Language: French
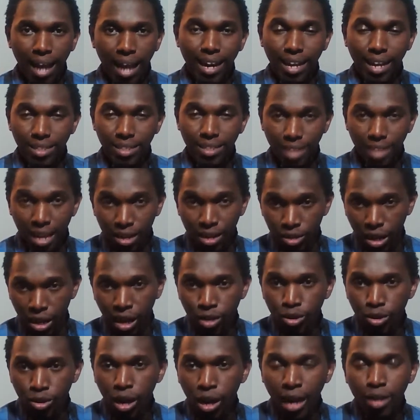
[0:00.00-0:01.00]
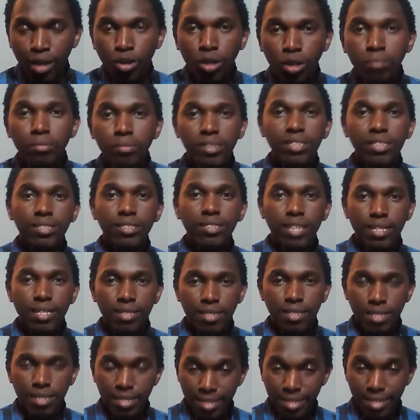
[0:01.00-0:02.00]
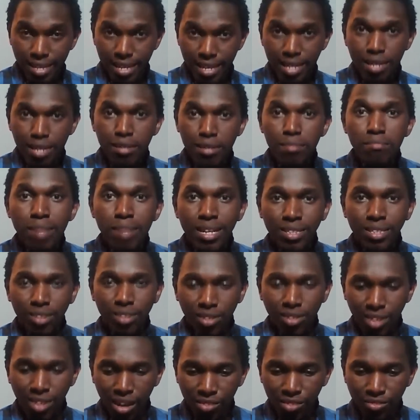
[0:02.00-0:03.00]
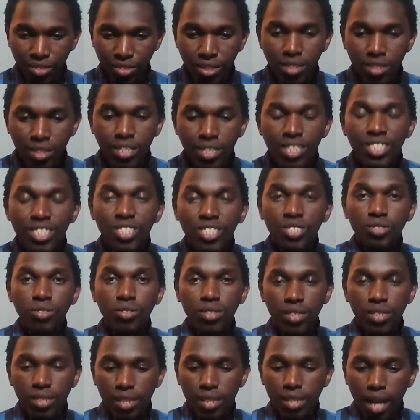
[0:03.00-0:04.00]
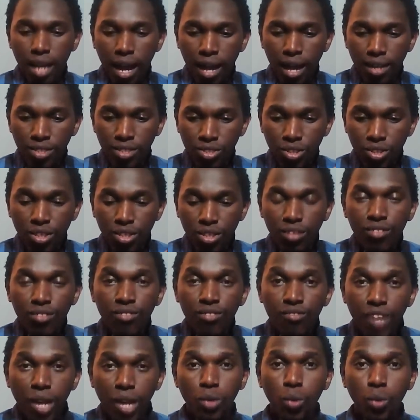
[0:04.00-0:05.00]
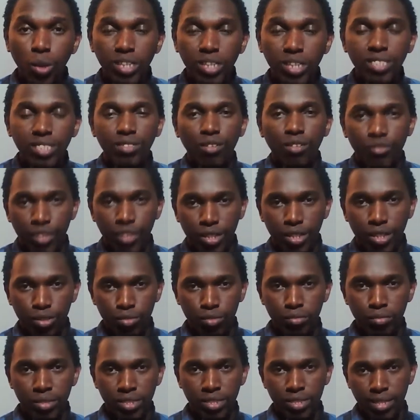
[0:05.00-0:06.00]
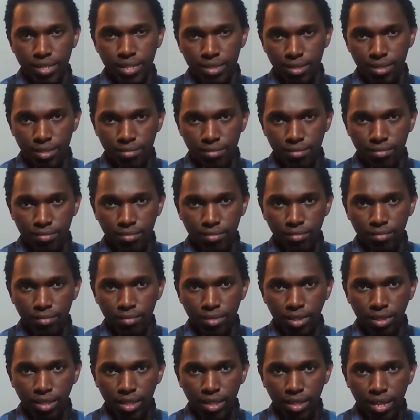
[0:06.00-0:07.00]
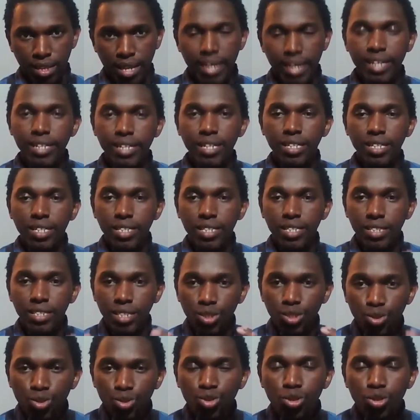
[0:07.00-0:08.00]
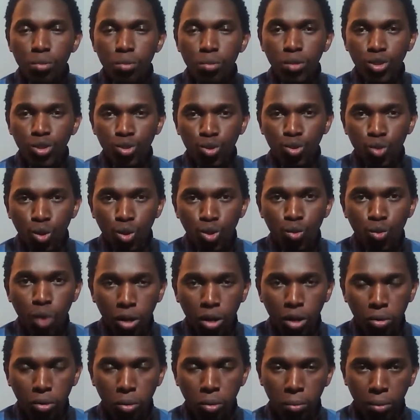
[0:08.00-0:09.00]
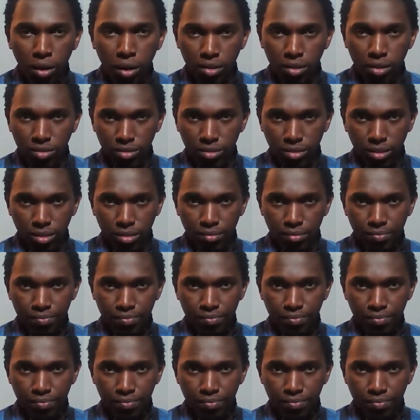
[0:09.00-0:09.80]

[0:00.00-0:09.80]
à, à, leur business et les mettent en avant ce qui, a, ce qui valorise en fait le business. Et c'est justement ce qu'on doit comprendre.